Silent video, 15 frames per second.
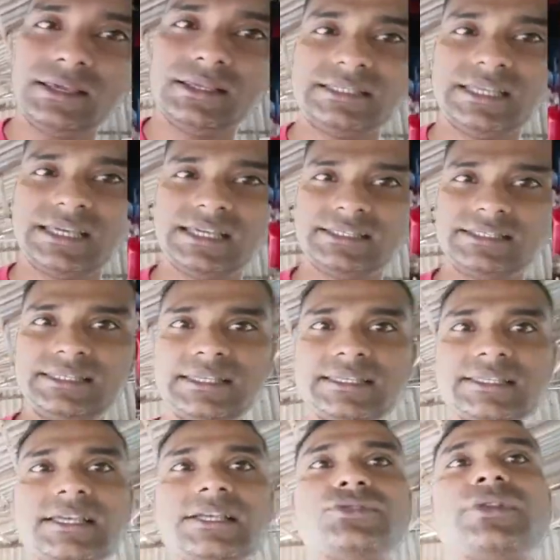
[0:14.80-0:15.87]
जबकि चिक्स
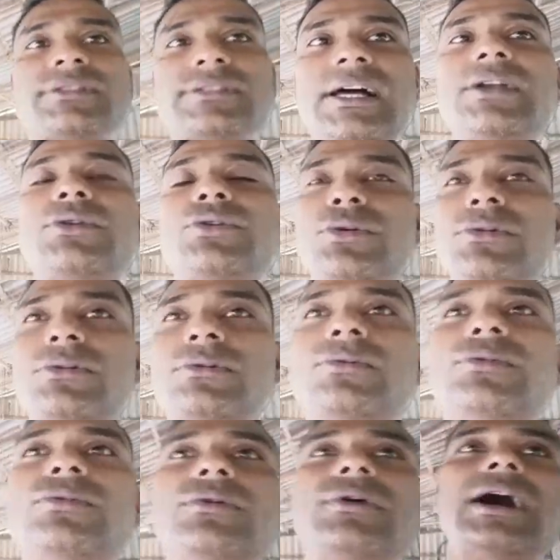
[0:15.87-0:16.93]
का जो रिज़ल्ट हो
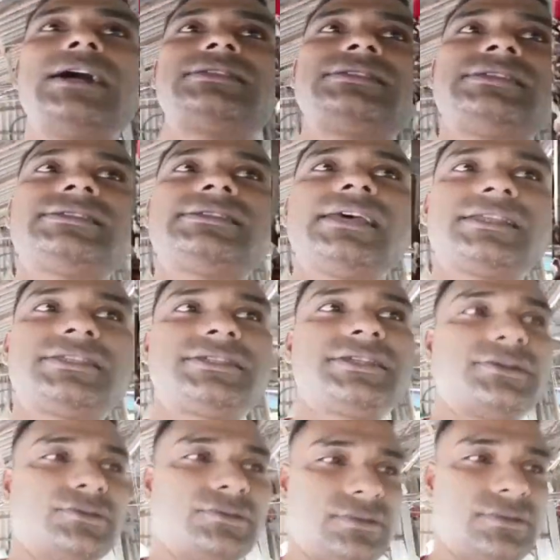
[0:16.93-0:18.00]
वो अच्छे से अच्छा
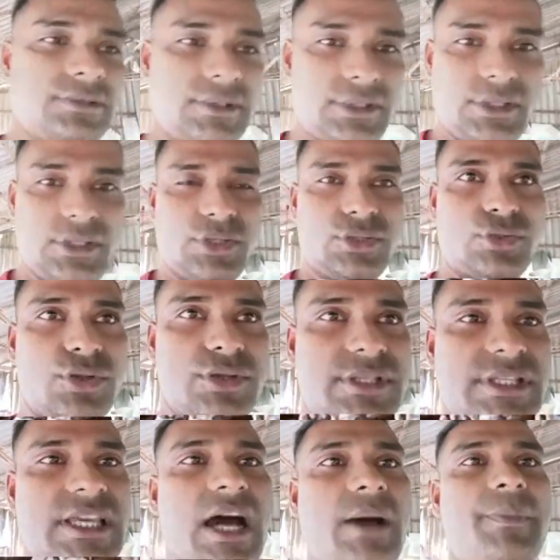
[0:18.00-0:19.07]
हो तो दोस्त
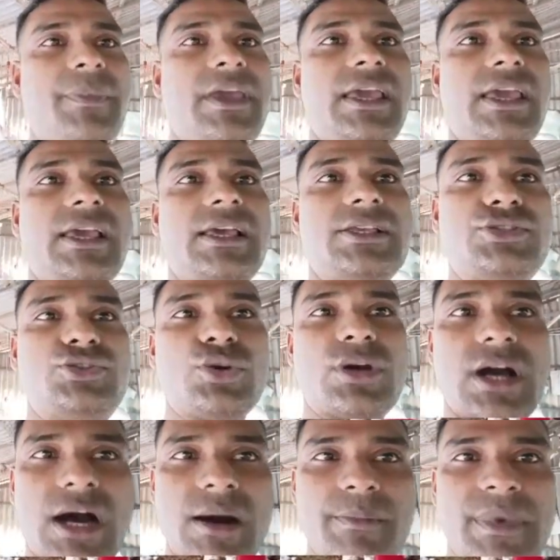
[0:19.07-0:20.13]
यहाँ पर जो
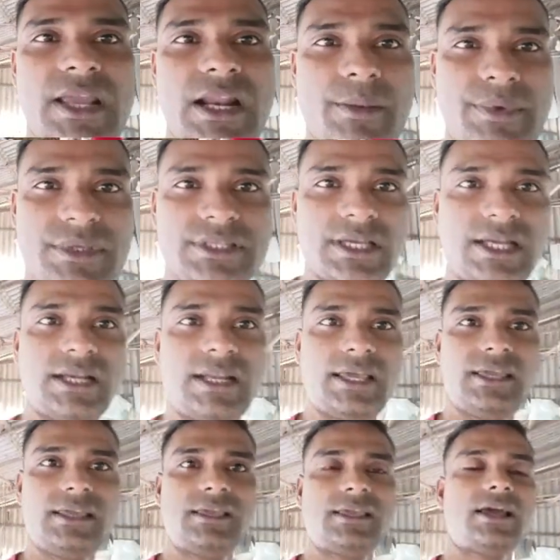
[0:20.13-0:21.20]
काम मेरा अभी चल रहा
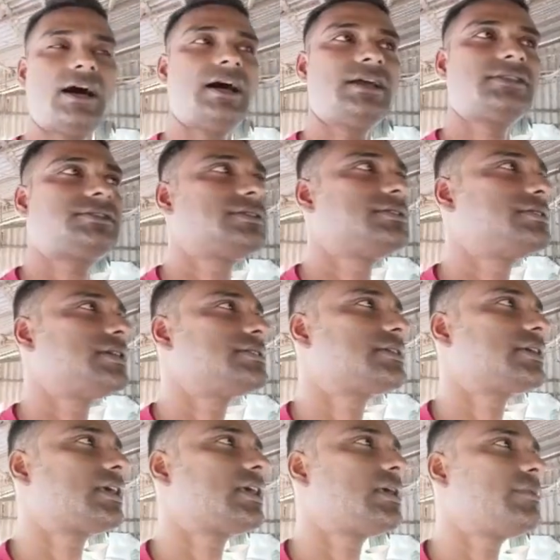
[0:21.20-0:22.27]
है आज जैसे
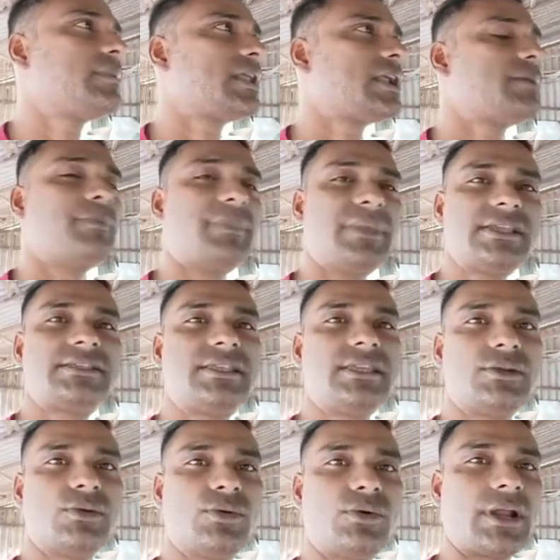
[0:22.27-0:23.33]
कि मेरा बीस
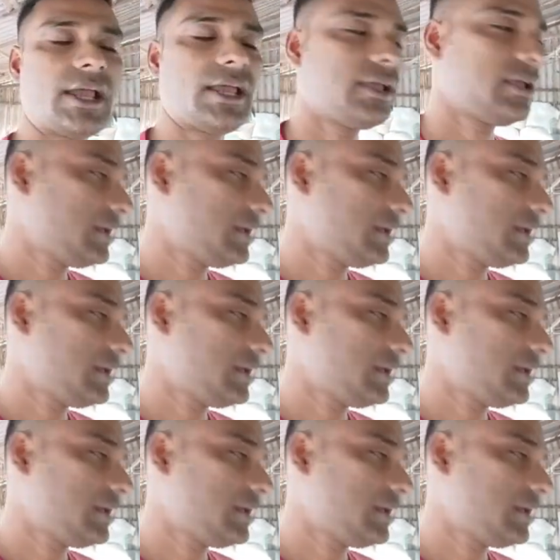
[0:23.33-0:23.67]
दिन हो रहा है